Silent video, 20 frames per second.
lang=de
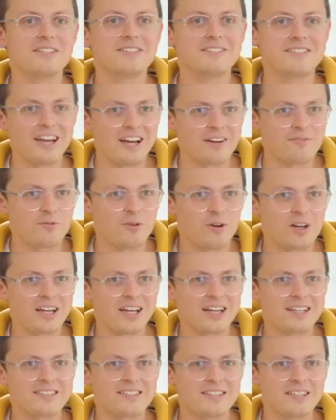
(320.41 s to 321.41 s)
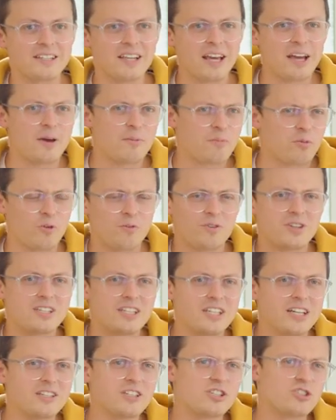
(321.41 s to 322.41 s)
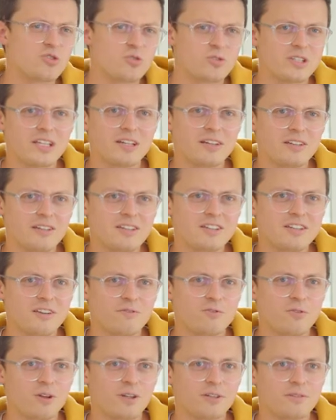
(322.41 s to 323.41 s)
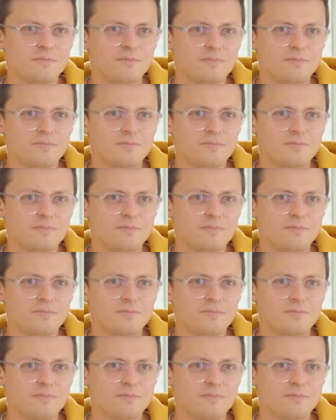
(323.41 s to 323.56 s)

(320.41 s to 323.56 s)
die sehr erfolgreich sind. Profitieren die Studierenden davon?